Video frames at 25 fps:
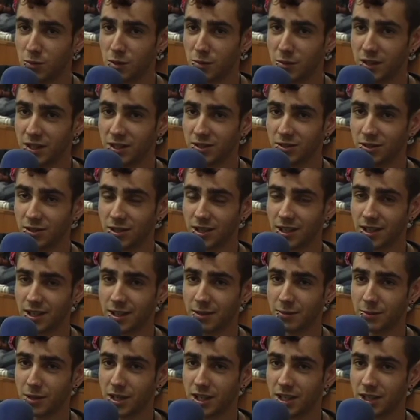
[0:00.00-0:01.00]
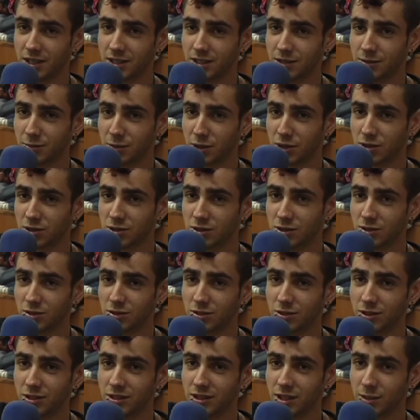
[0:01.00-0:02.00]
momento en el que más me
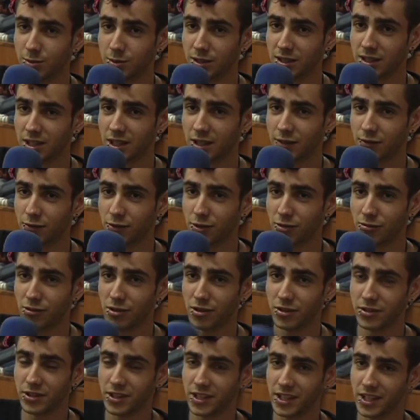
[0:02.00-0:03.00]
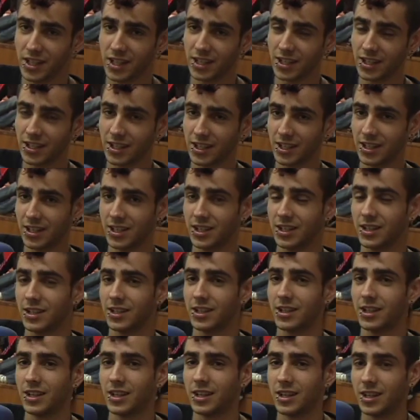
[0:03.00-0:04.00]
costó interpretar fue cuando tenía que
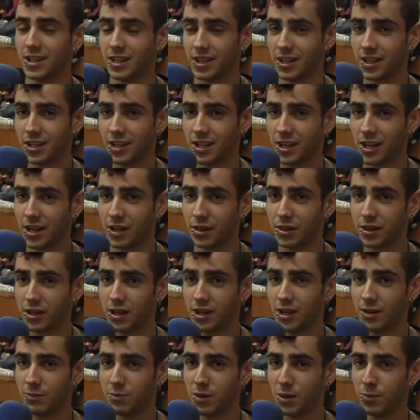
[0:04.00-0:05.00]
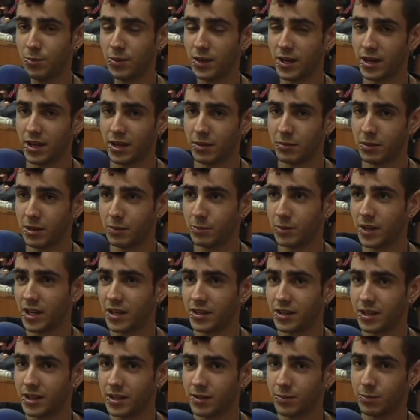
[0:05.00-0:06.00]
hacer el papel de mi
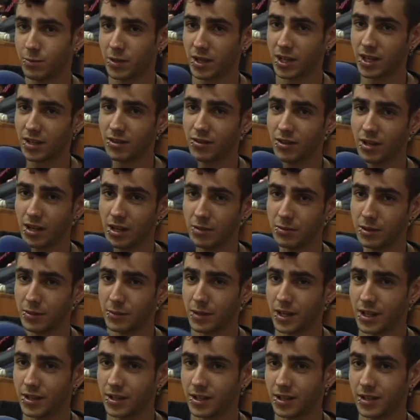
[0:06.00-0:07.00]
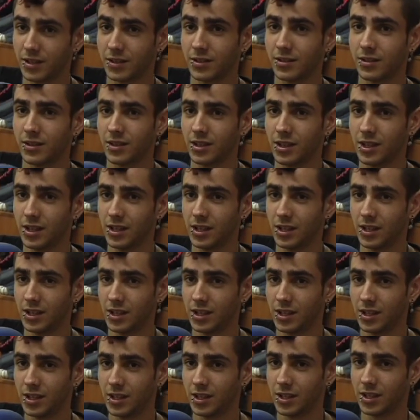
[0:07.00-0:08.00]
padre pegándole a mi madre
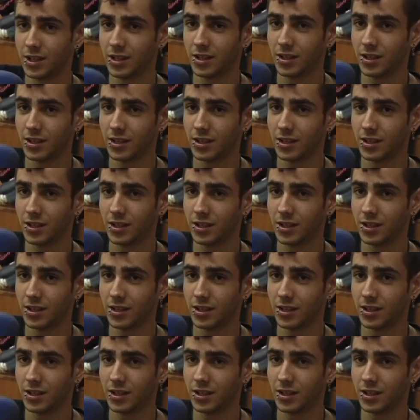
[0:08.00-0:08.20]
y